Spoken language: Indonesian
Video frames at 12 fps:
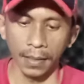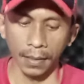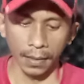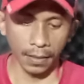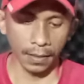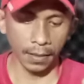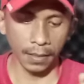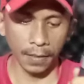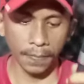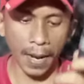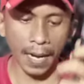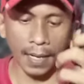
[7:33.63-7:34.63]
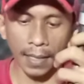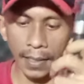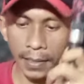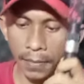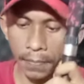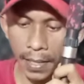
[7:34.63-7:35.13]
eh, di
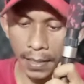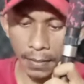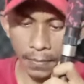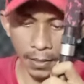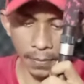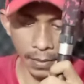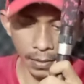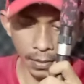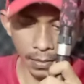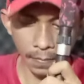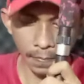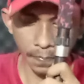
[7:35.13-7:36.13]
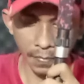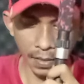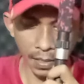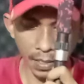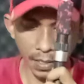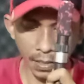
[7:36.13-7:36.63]
pangkal ya di bat teman-teman
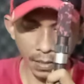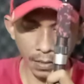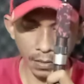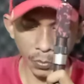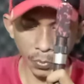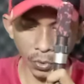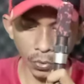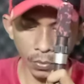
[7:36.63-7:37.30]
ini 10